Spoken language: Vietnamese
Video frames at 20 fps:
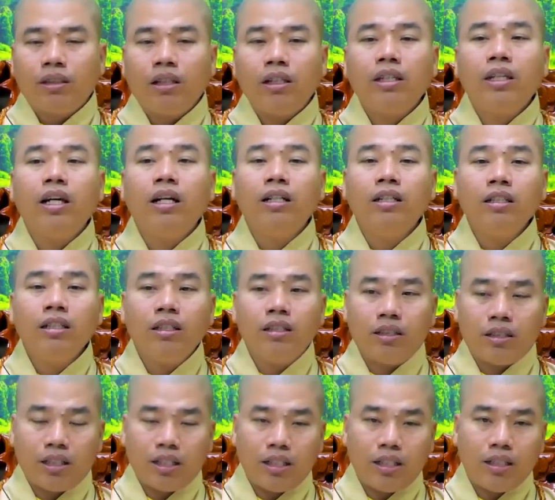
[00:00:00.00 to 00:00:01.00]
nó giữ
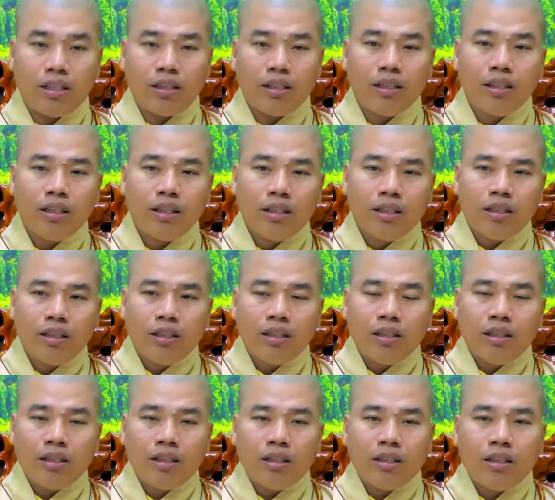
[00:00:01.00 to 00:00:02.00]
được cái
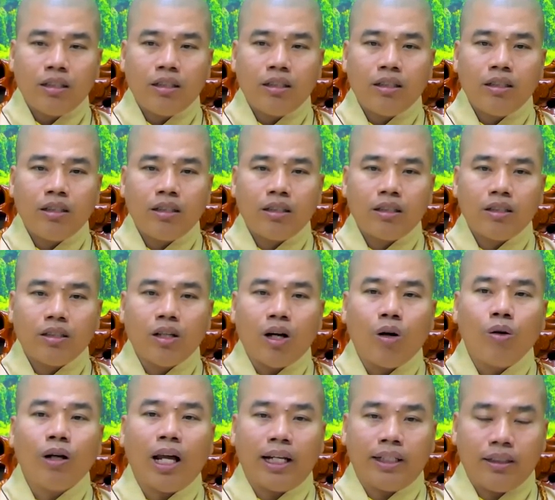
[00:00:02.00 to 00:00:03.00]

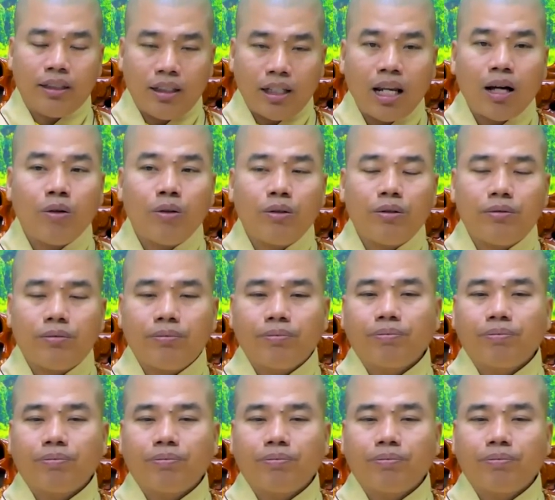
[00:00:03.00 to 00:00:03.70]
độ lạnh lâu